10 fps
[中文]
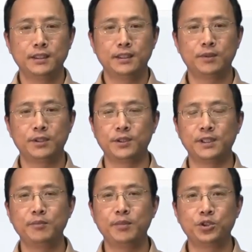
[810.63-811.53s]
那么首
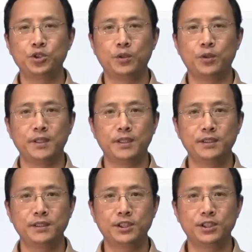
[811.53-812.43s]
先，比如说我们
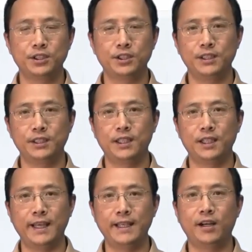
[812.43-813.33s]
是一个
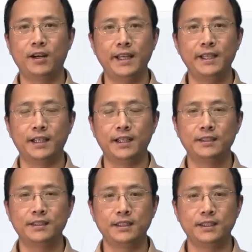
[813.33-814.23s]
a 到 a 的
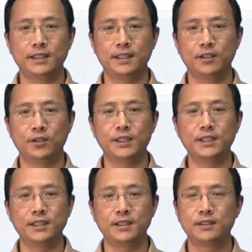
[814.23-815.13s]
一个关
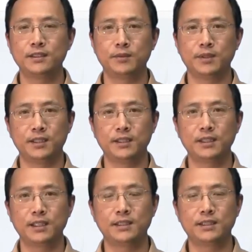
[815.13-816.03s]
系，那么
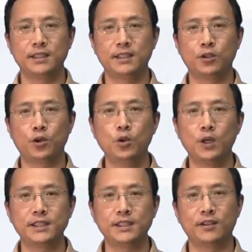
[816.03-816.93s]
它这一个空关
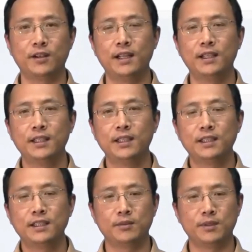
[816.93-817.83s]
系的话，
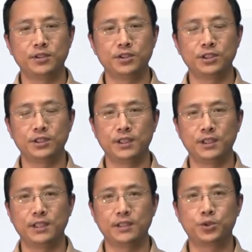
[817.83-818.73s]
那么就是一
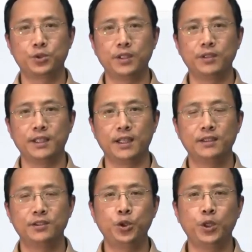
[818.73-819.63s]
个所有的
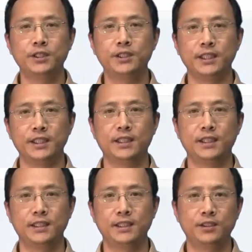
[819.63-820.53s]
全是零的
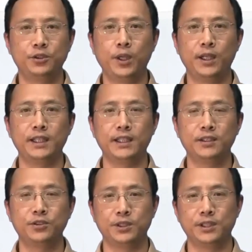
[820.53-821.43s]
一个全零的
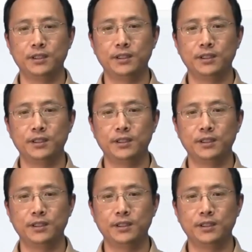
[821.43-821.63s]
矩阵。